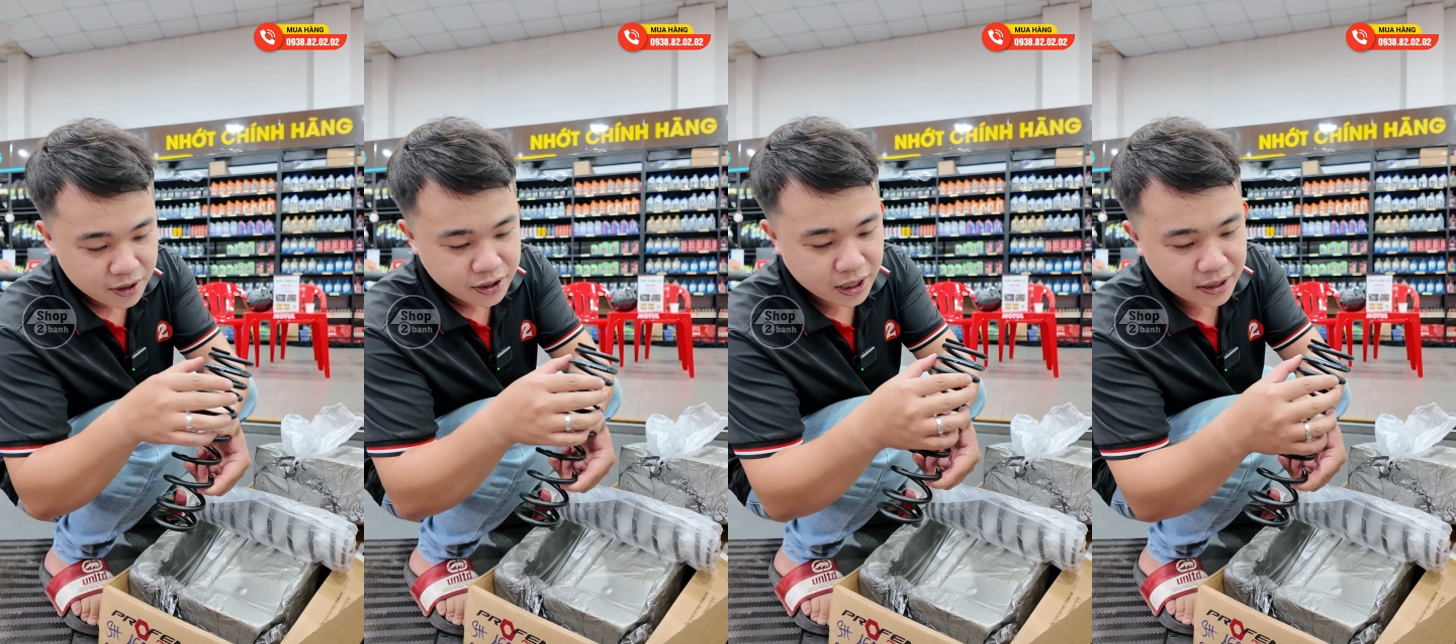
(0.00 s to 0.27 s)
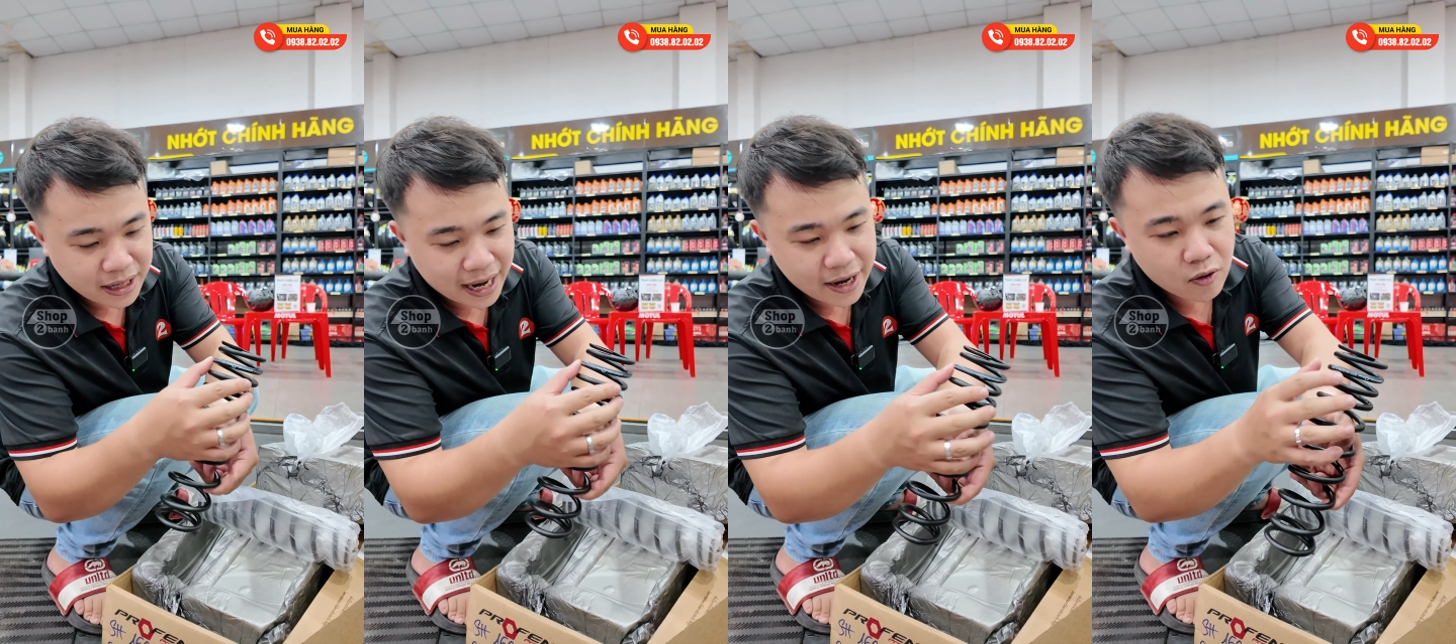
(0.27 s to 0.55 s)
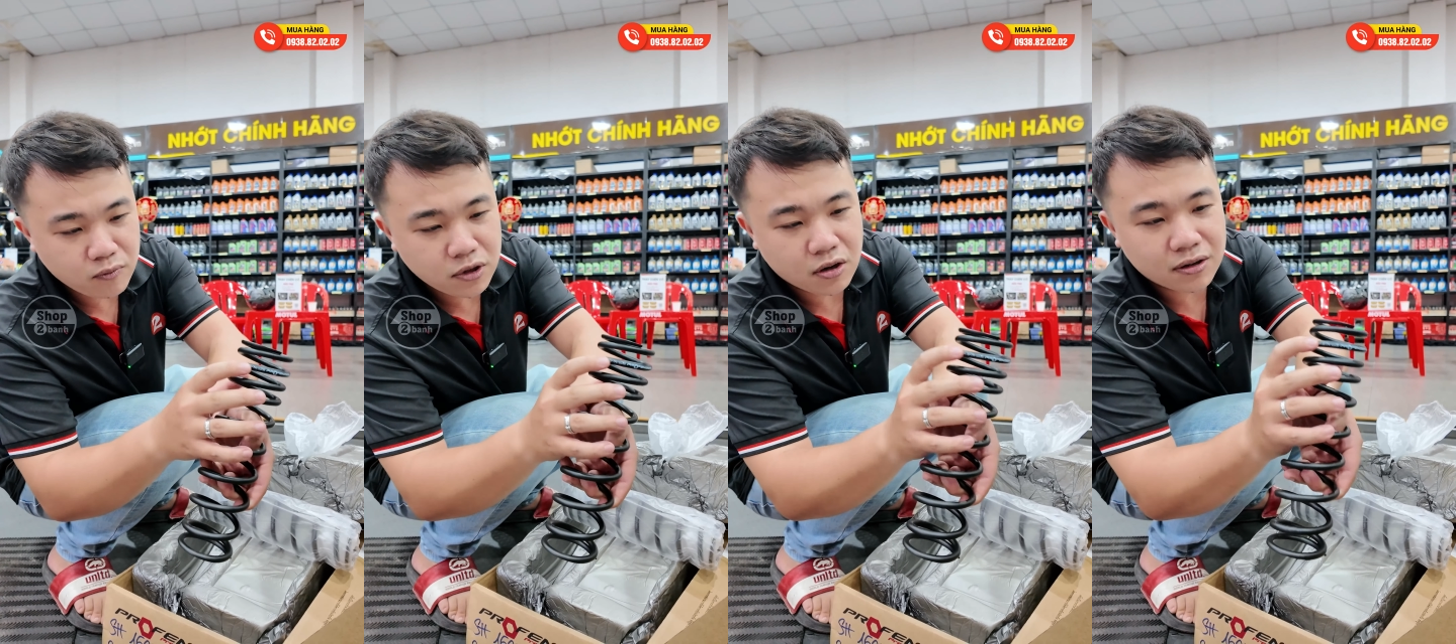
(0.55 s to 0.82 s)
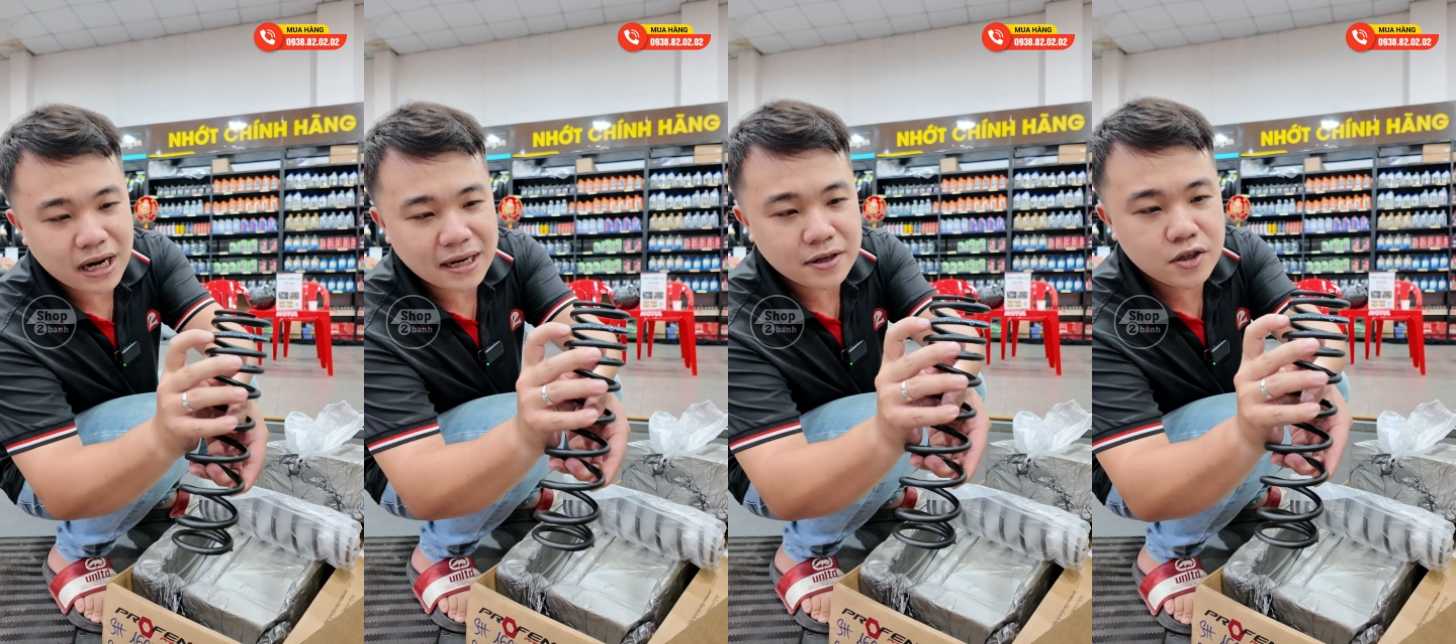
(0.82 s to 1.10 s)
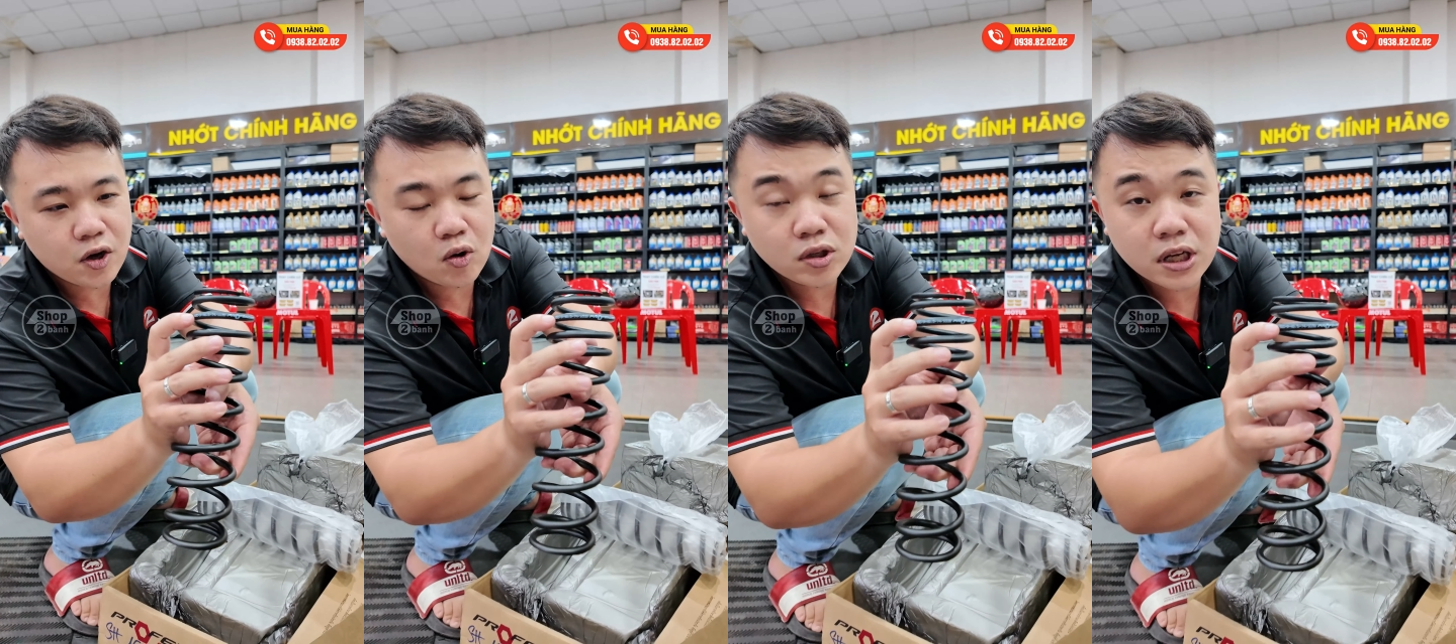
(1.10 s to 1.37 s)
trên đây cũng được đánh
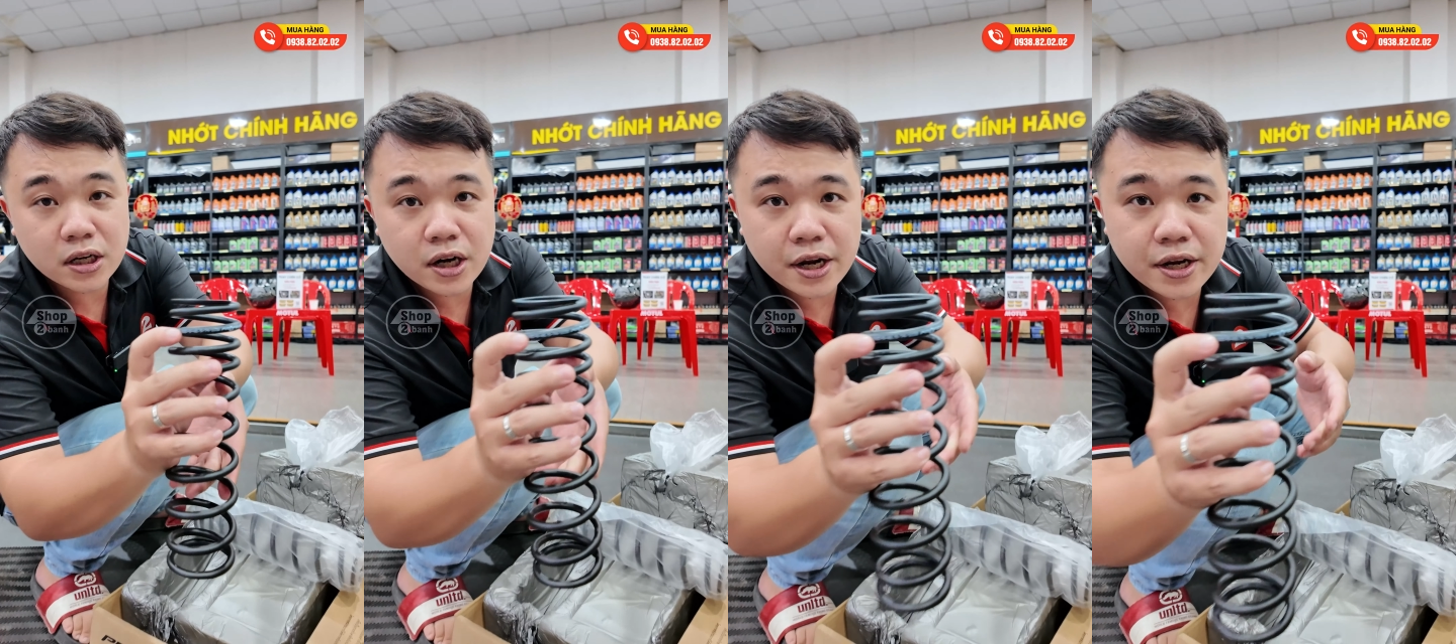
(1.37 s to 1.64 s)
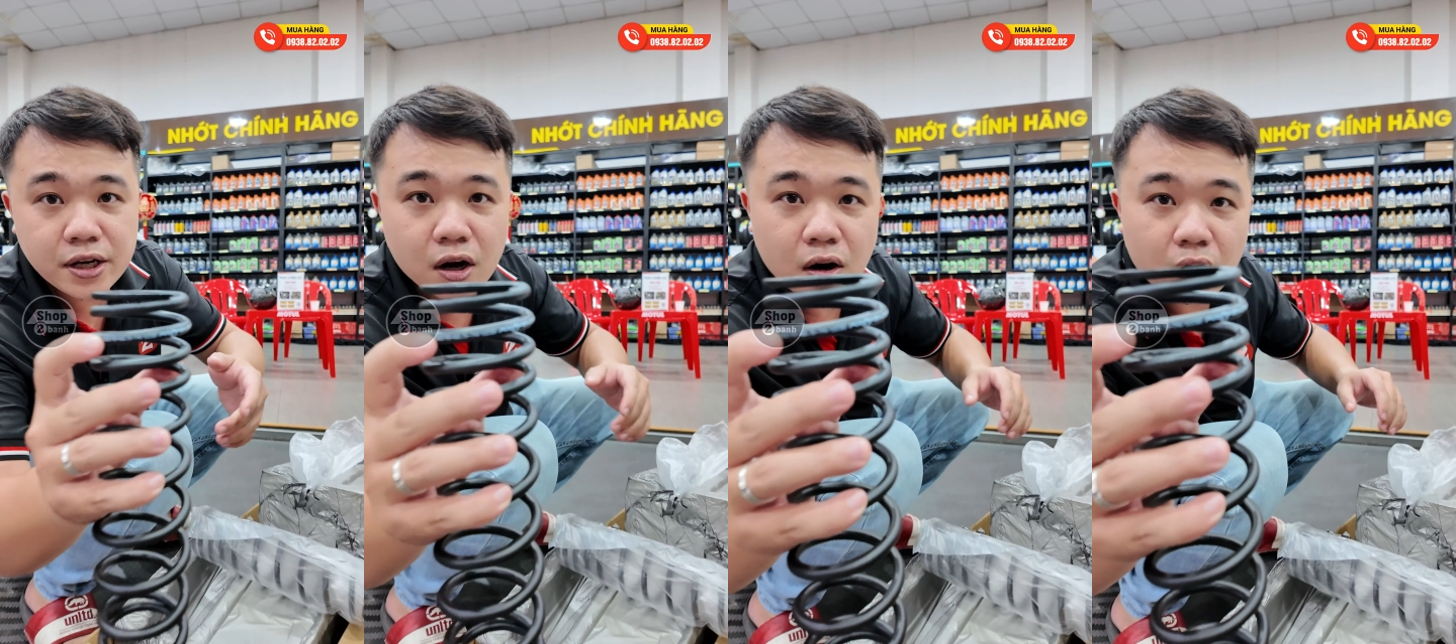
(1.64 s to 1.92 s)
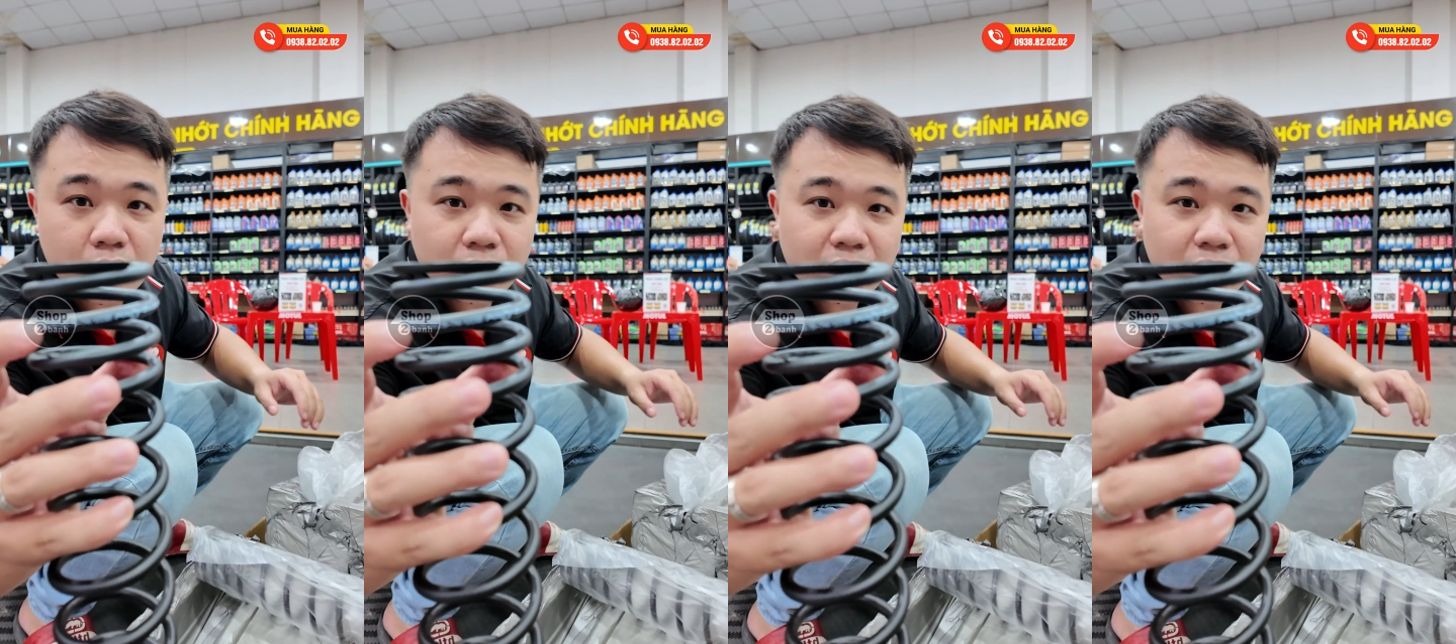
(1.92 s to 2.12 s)
số series đồ